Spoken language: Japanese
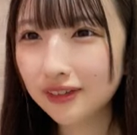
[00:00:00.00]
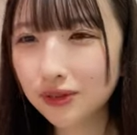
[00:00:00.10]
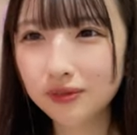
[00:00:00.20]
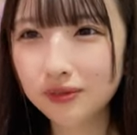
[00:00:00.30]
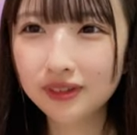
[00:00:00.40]

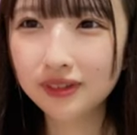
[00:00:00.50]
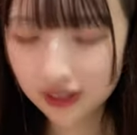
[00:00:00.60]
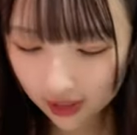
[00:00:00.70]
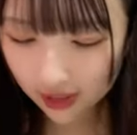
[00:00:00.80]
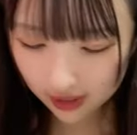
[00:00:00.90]
4
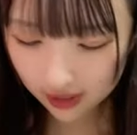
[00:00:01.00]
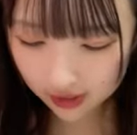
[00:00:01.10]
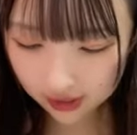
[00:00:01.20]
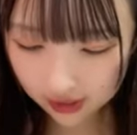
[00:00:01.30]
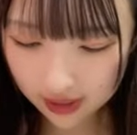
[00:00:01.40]

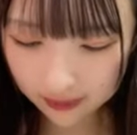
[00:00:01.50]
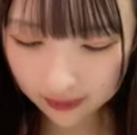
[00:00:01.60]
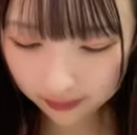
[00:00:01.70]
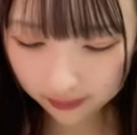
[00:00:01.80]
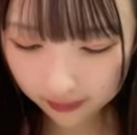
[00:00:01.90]

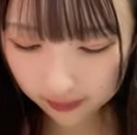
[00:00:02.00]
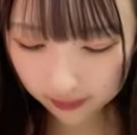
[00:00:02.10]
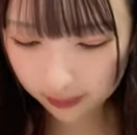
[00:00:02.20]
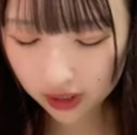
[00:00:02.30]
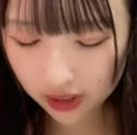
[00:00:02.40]
日連
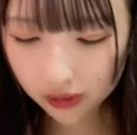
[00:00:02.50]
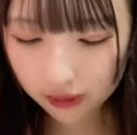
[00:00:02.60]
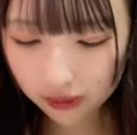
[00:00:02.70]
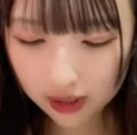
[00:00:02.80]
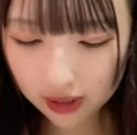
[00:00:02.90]
続だ
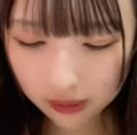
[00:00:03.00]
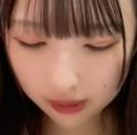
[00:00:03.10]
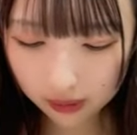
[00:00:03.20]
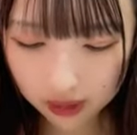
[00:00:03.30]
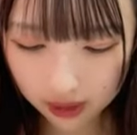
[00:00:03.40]
から5こ
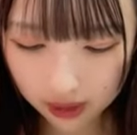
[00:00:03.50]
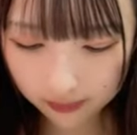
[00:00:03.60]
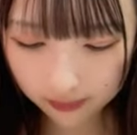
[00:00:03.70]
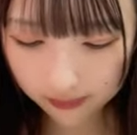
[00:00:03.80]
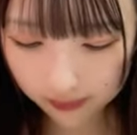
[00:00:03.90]
こ
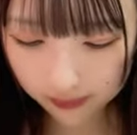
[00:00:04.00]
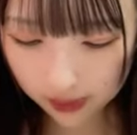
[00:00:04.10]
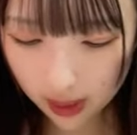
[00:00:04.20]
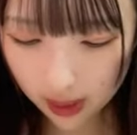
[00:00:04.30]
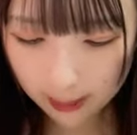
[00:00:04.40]
あ5こ
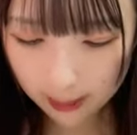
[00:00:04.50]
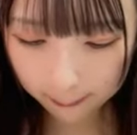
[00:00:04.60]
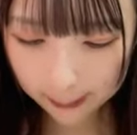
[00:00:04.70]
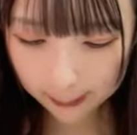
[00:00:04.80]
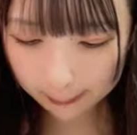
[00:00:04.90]
こ
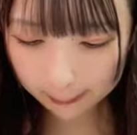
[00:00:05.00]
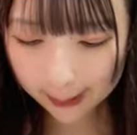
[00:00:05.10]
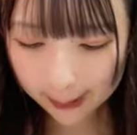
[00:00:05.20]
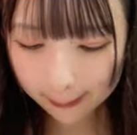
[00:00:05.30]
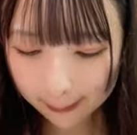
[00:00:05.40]
4ここ
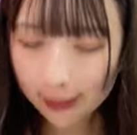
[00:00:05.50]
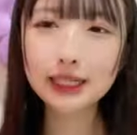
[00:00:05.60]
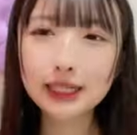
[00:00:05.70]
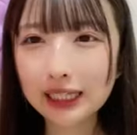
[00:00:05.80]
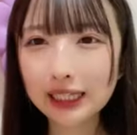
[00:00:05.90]

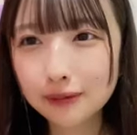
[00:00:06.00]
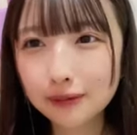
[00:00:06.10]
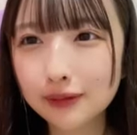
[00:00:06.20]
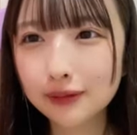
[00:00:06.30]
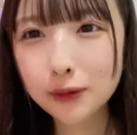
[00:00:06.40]

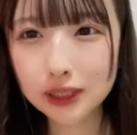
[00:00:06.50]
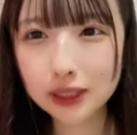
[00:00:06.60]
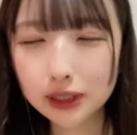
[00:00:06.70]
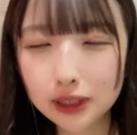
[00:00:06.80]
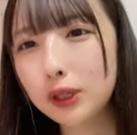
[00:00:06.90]
分
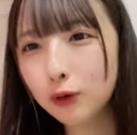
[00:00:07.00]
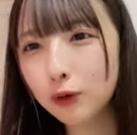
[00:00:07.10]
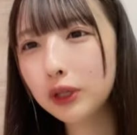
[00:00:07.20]
かんない